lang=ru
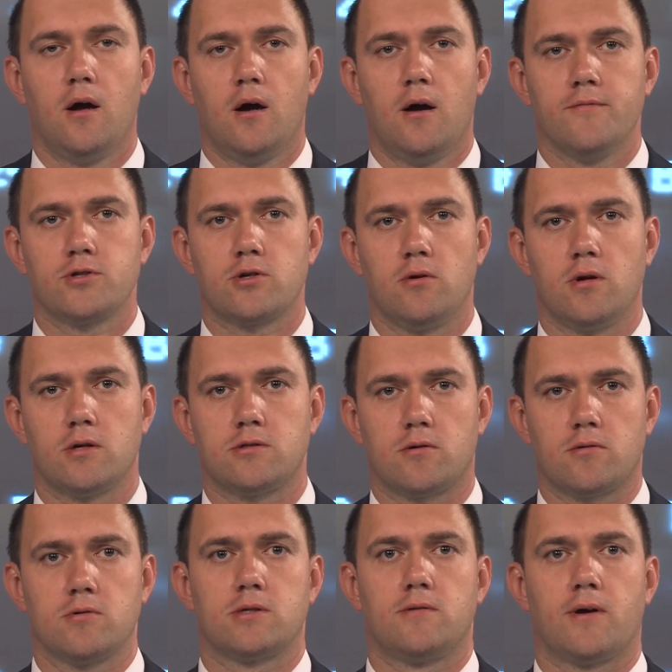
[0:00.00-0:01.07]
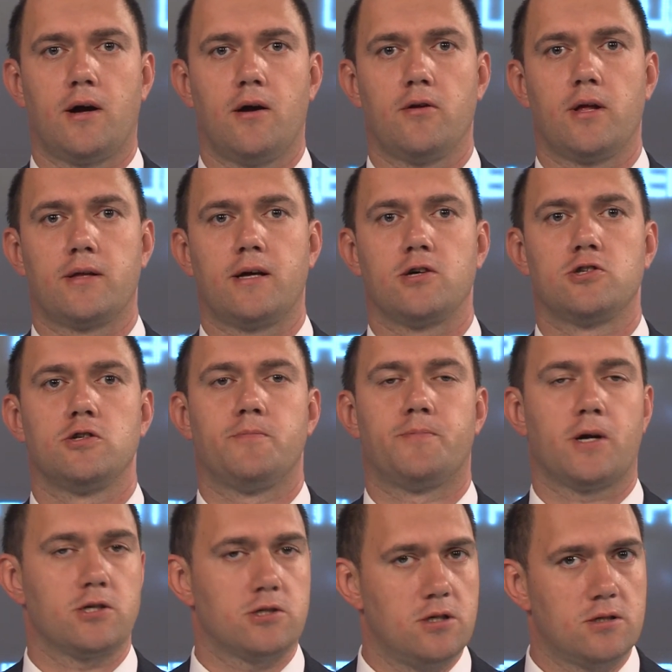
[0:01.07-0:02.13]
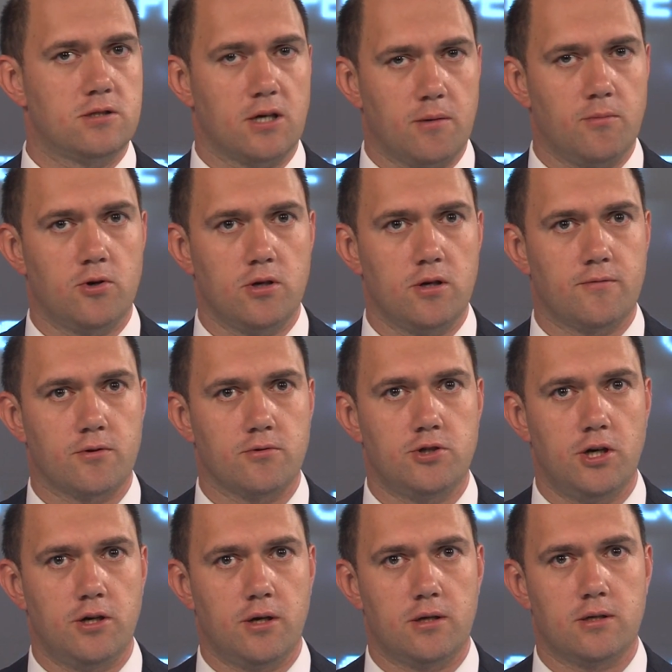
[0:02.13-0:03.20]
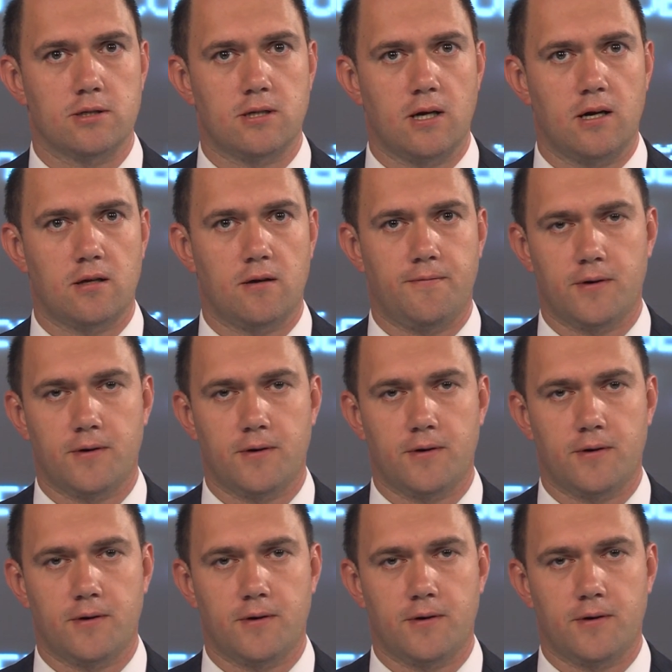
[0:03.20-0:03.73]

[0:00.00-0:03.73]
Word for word: В школах Сургутского района также прошли церемонии вручения аттестатов.